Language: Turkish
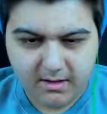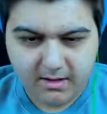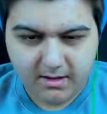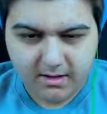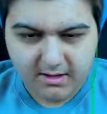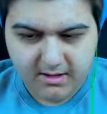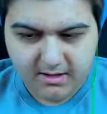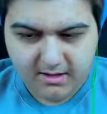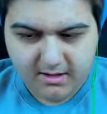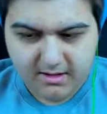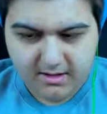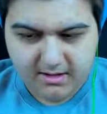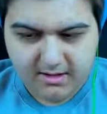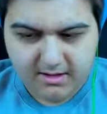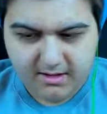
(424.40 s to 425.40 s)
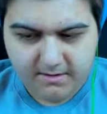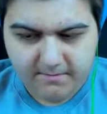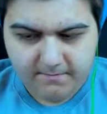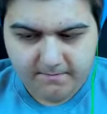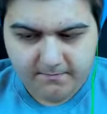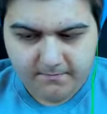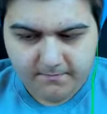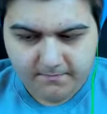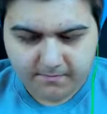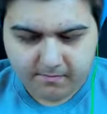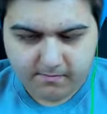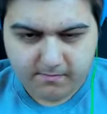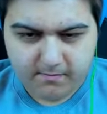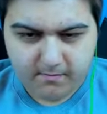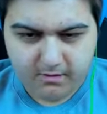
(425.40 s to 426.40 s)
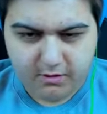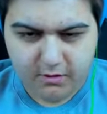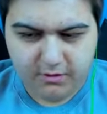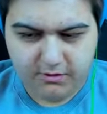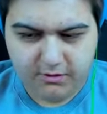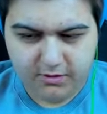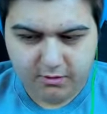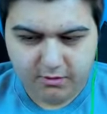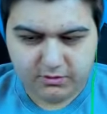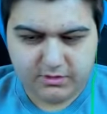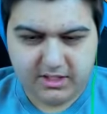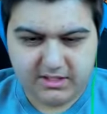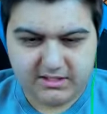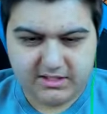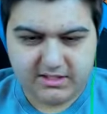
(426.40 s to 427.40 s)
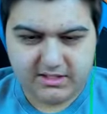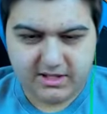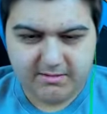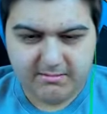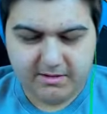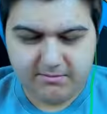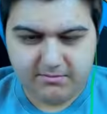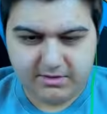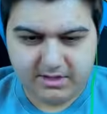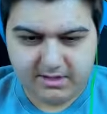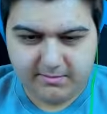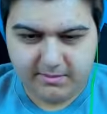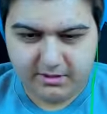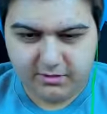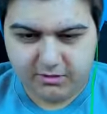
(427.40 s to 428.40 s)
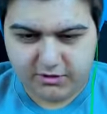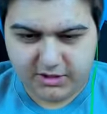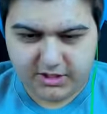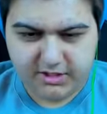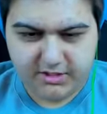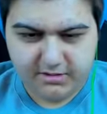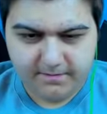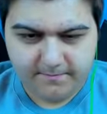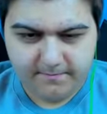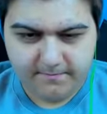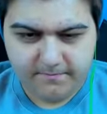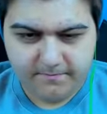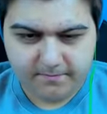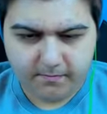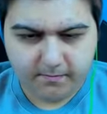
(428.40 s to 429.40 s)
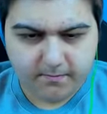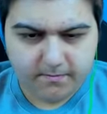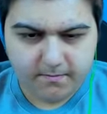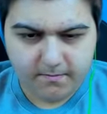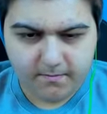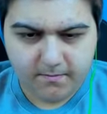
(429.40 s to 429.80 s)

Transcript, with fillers: Abi kaç tane mermi var onun? 10. Onu ta- saymam taramalı olacak. Tamam.